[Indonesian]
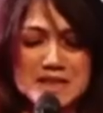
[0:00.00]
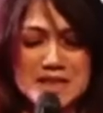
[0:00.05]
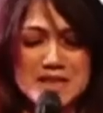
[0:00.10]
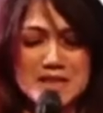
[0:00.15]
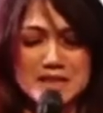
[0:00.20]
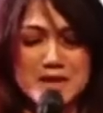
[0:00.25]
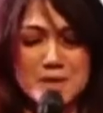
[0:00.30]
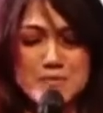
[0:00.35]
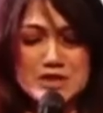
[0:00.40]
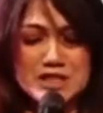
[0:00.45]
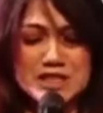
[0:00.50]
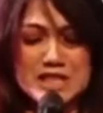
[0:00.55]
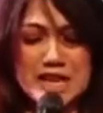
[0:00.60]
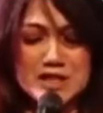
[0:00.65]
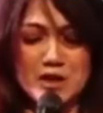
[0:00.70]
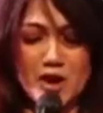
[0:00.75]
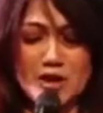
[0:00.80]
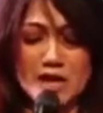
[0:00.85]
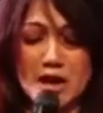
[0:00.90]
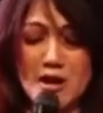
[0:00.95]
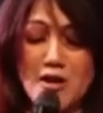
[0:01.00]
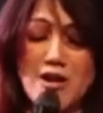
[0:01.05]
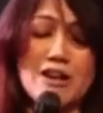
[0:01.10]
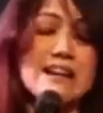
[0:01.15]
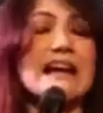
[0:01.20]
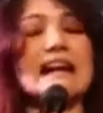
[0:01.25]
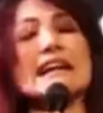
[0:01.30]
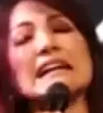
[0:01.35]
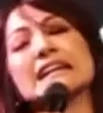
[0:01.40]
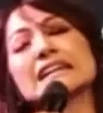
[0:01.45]
Kemudian
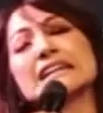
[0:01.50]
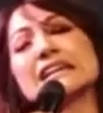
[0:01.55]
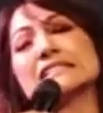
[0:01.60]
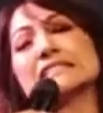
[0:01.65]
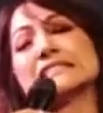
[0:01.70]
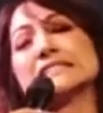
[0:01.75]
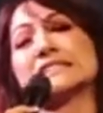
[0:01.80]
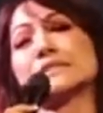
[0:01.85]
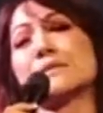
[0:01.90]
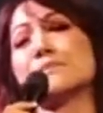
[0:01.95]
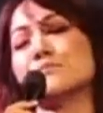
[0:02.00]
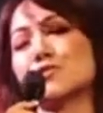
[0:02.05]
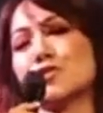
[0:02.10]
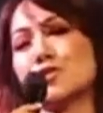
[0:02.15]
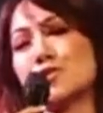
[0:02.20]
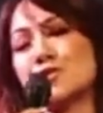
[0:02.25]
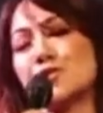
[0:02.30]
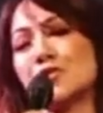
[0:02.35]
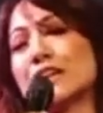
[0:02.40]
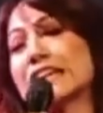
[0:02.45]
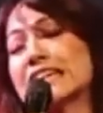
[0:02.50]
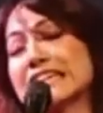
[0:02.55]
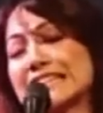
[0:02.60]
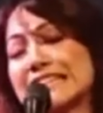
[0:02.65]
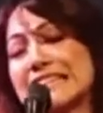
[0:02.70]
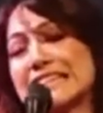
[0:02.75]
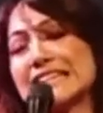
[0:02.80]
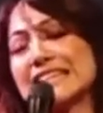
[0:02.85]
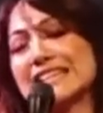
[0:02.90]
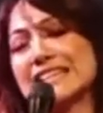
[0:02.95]
orang-orang ini cemburu,
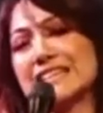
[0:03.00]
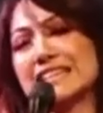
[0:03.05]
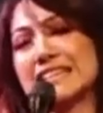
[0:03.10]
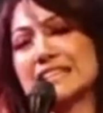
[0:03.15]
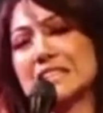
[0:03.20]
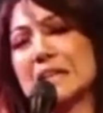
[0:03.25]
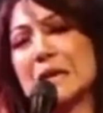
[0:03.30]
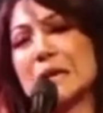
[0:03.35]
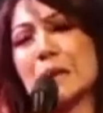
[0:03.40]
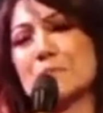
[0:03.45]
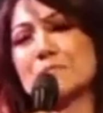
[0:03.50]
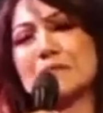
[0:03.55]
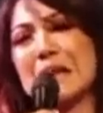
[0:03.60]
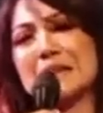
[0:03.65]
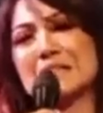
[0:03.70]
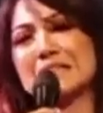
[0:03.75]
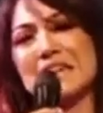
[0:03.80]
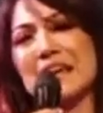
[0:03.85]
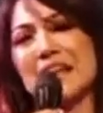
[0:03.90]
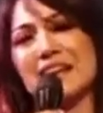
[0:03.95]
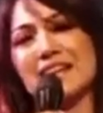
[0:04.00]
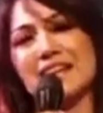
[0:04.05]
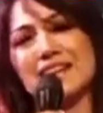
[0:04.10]
iri terhadap Daniel.